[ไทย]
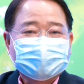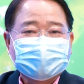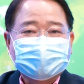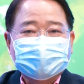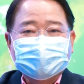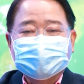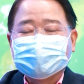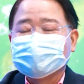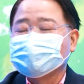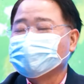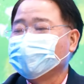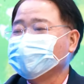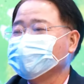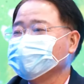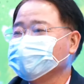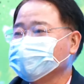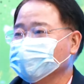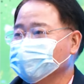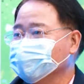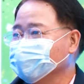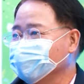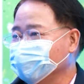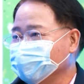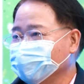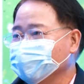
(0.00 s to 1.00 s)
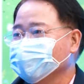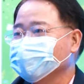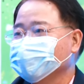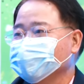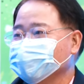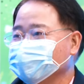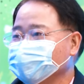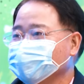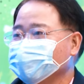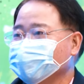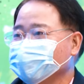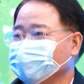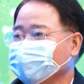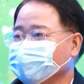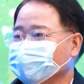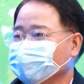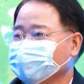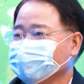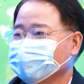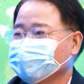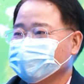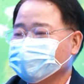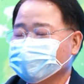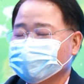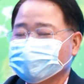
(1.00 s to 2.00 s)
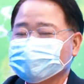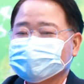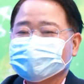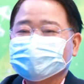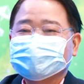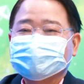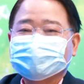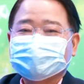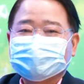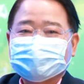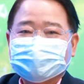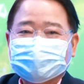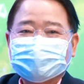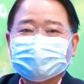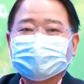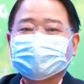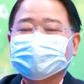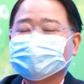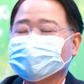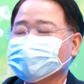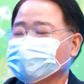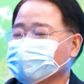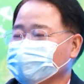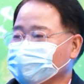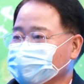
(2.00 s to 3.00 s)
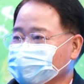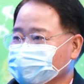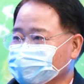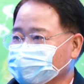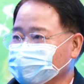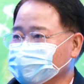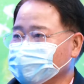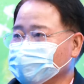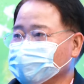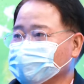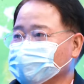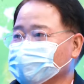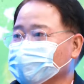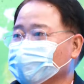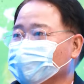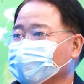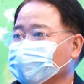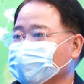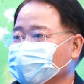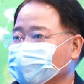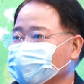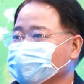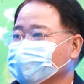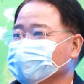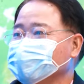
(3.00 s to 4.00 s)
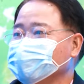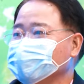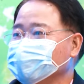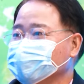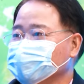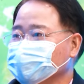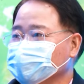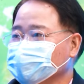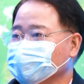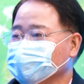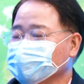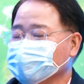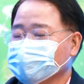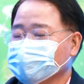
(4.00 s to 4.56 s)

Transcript: เลี้ยงวันเกิดอะไรอย่างเงี้ยนาติงเขาก็ยังติดต่อกับนาติงอยู่